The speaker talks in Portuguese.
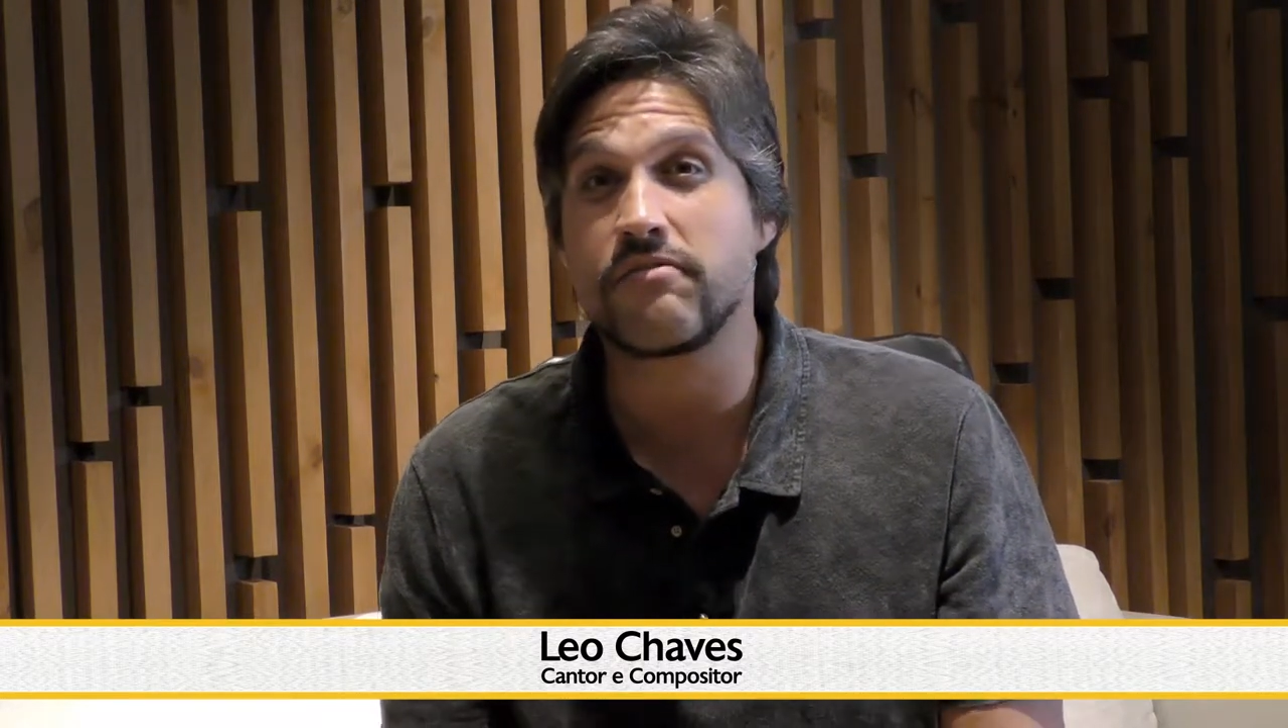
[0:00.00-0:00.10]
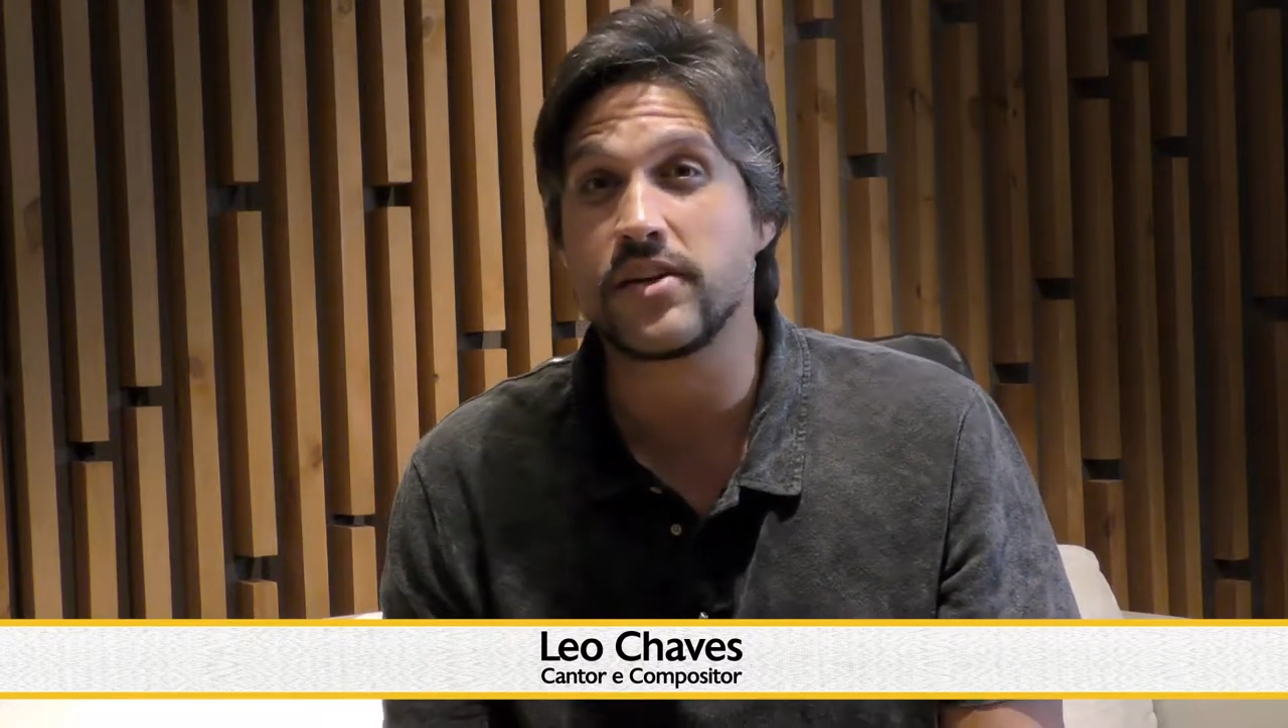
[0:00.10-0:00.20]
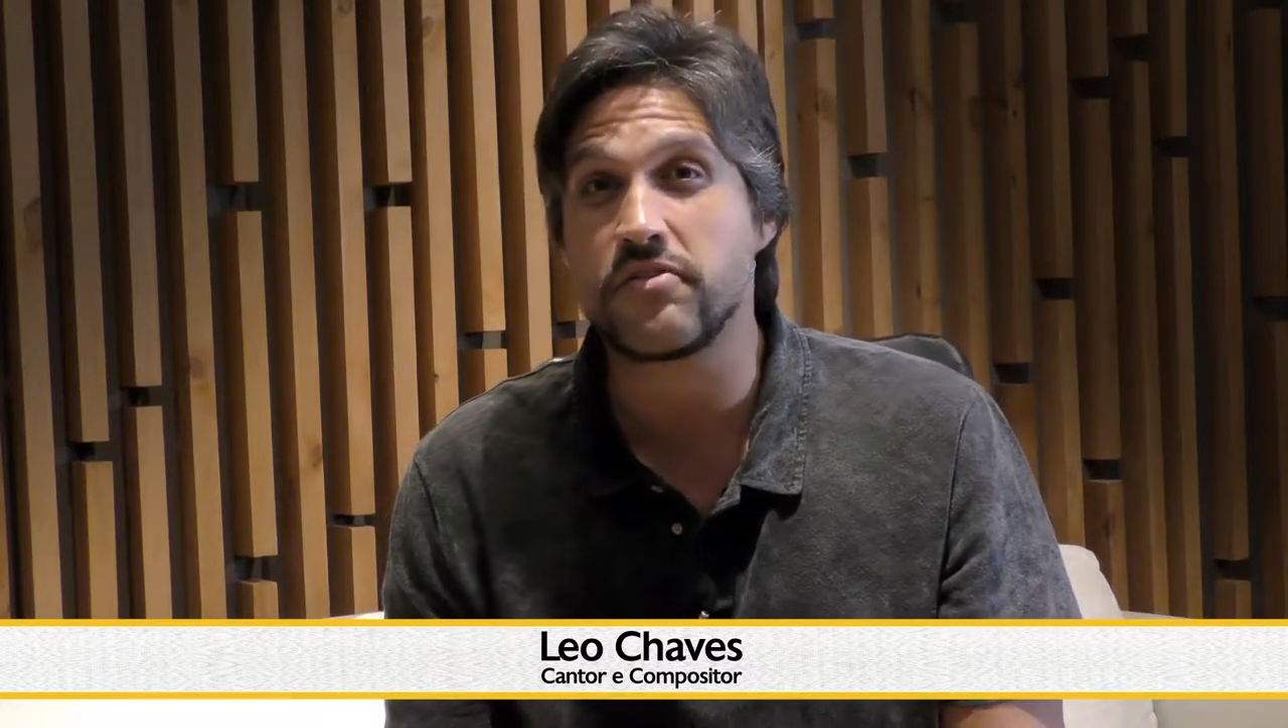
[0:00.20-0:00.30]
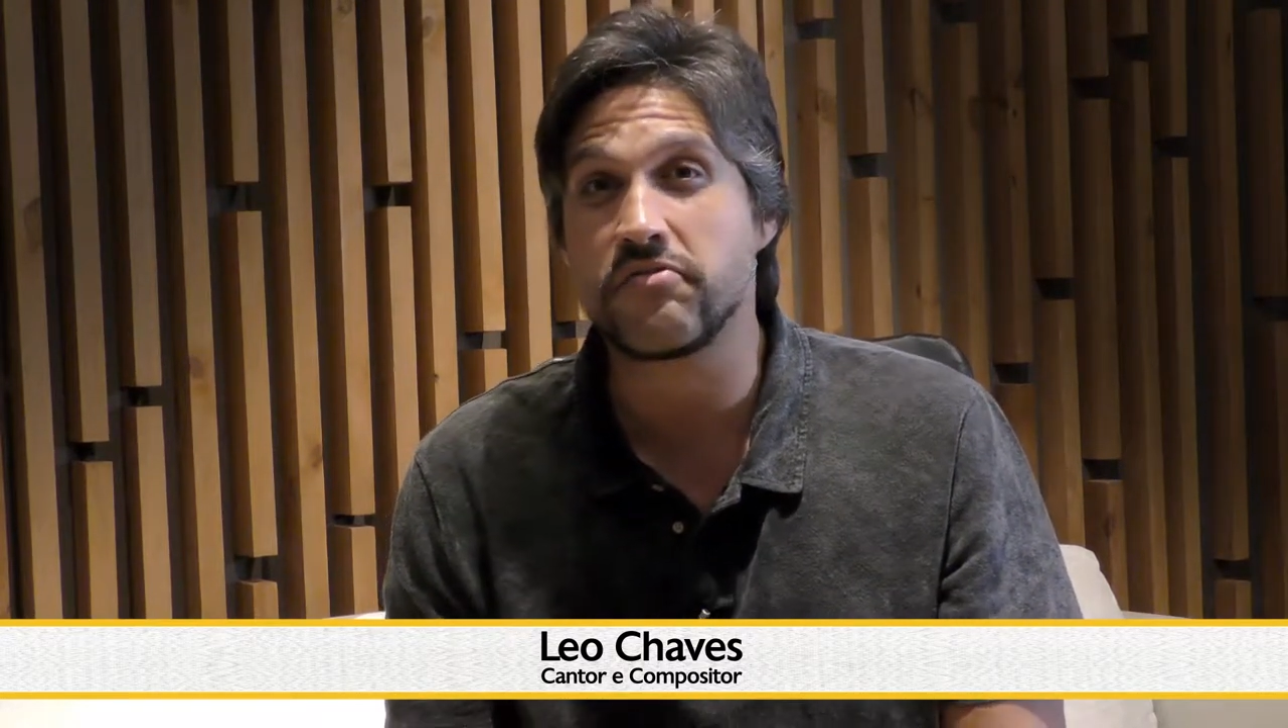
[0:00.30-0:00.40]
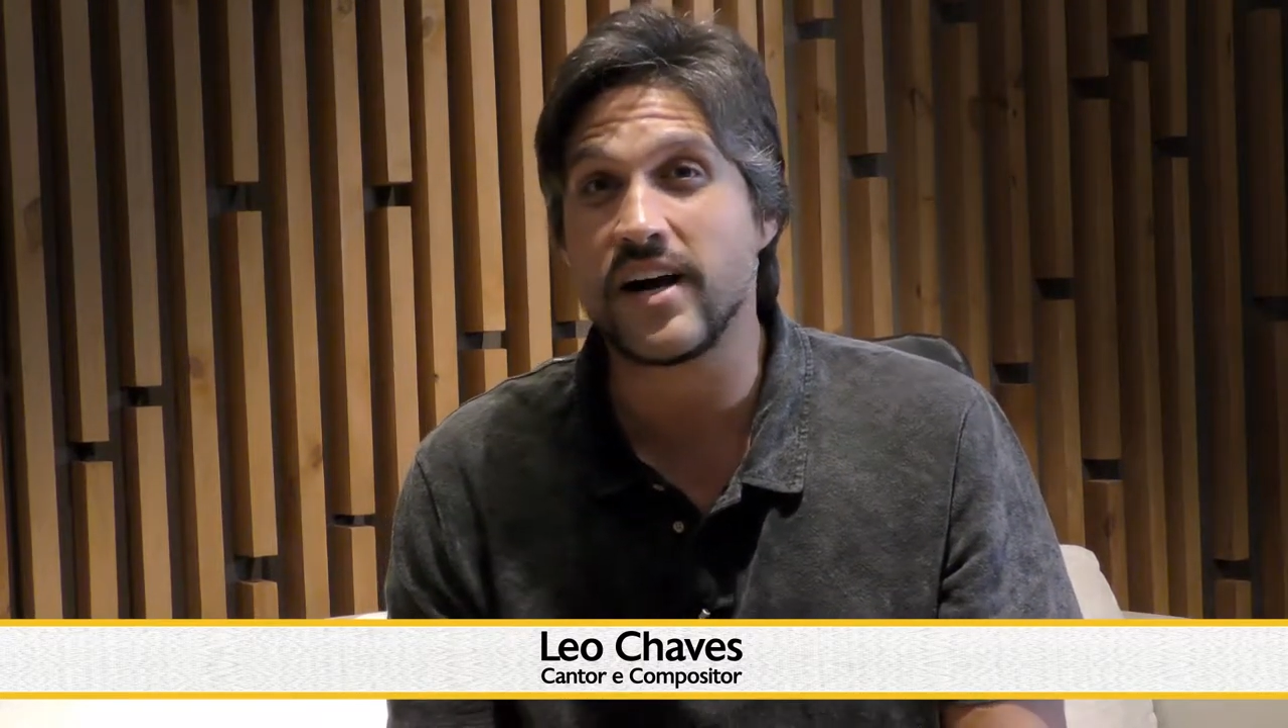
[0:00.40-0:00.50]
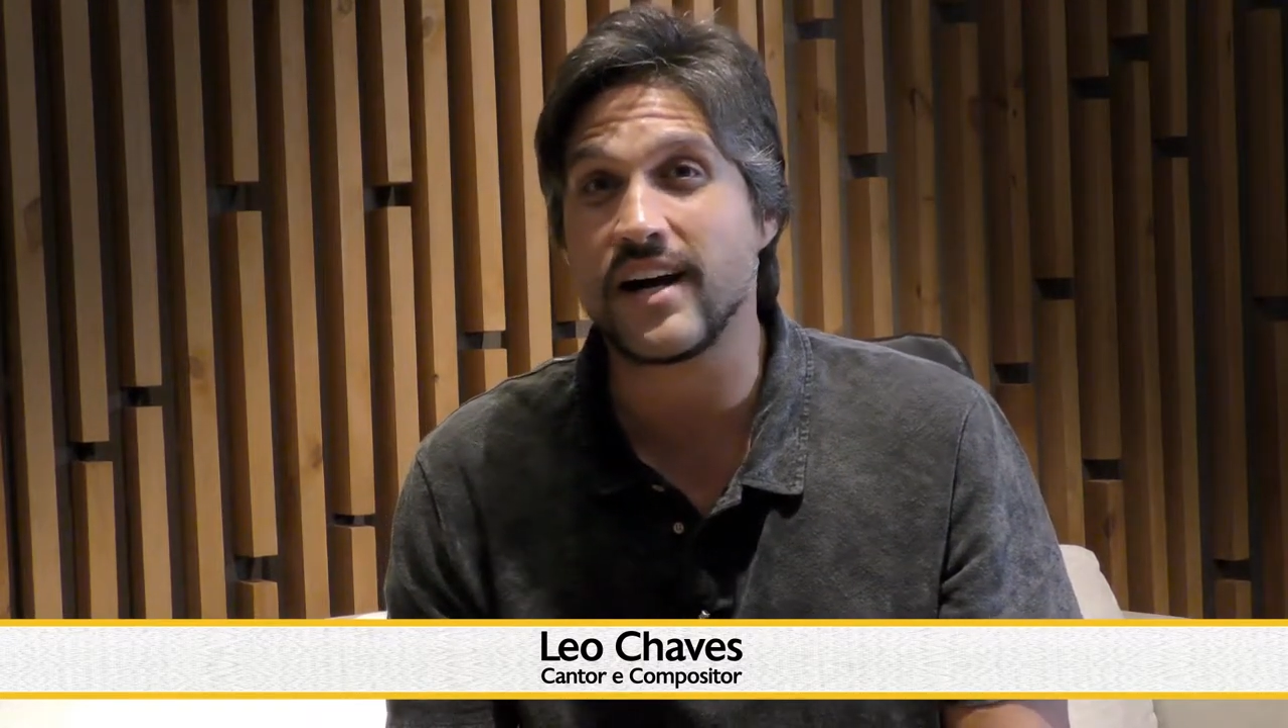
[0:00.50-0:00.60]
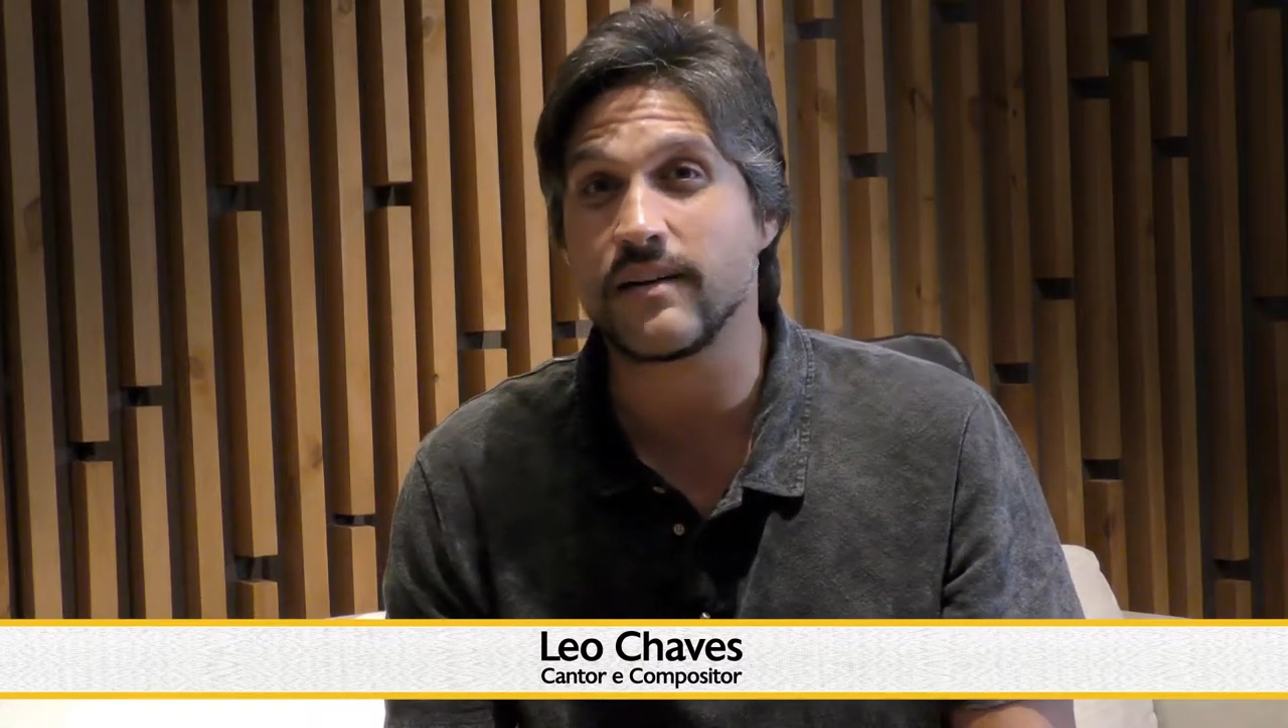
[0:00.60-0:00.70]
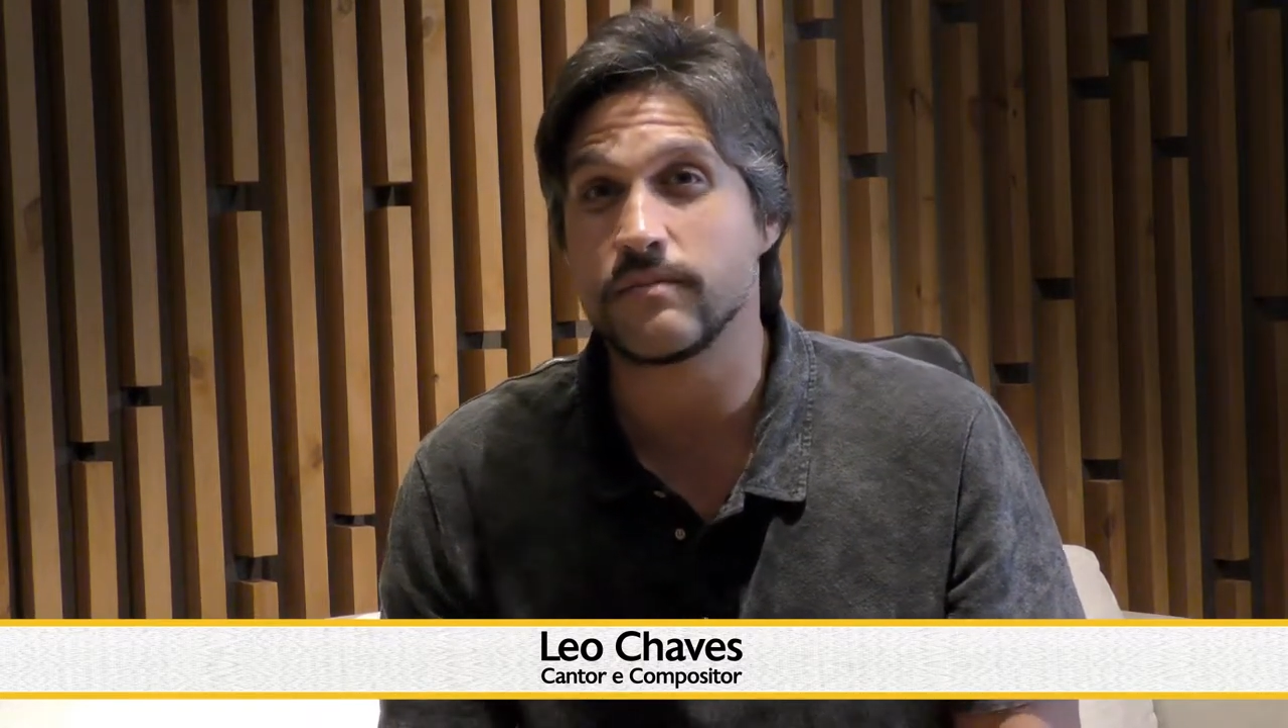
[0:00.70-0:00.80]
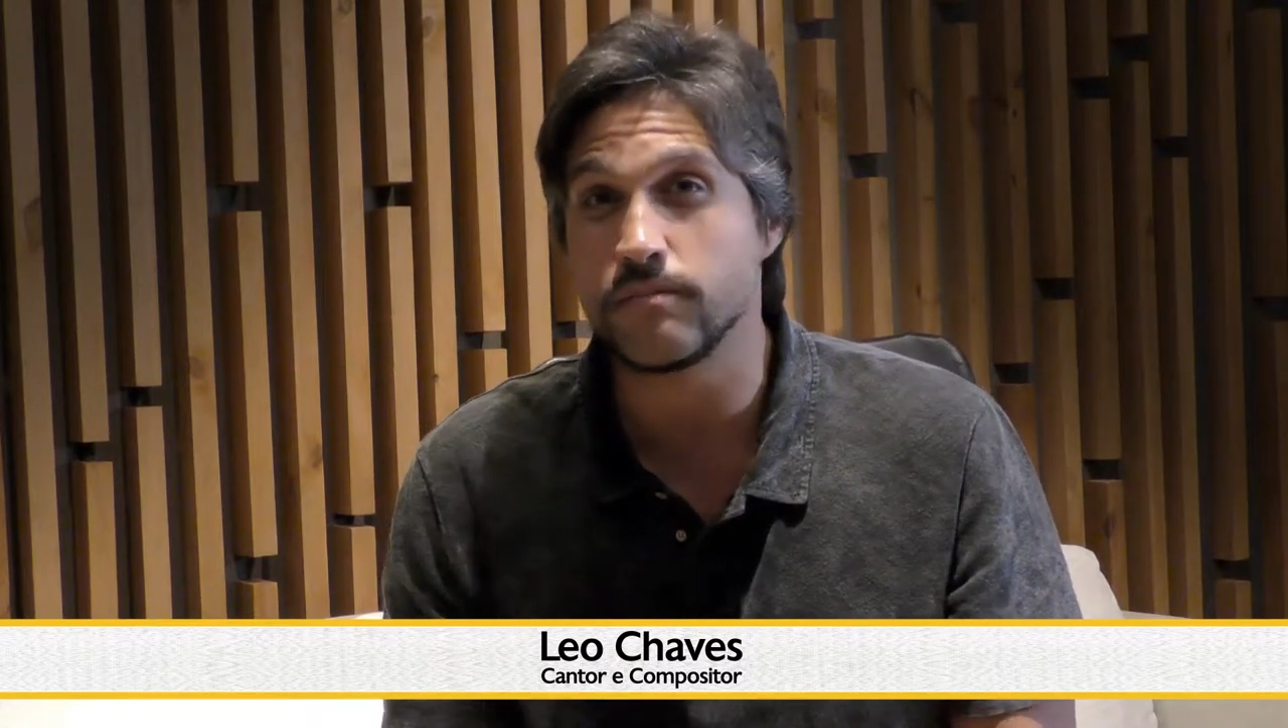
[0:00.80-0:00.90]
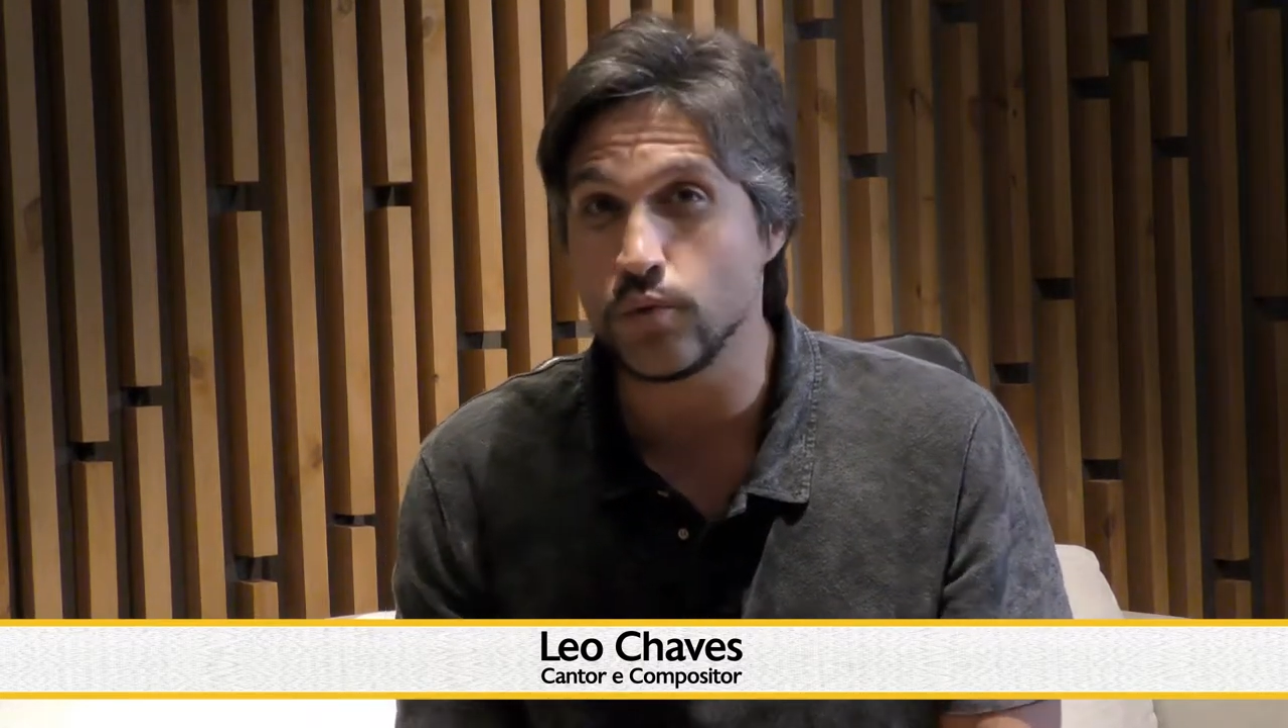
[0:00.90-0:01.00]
efetivar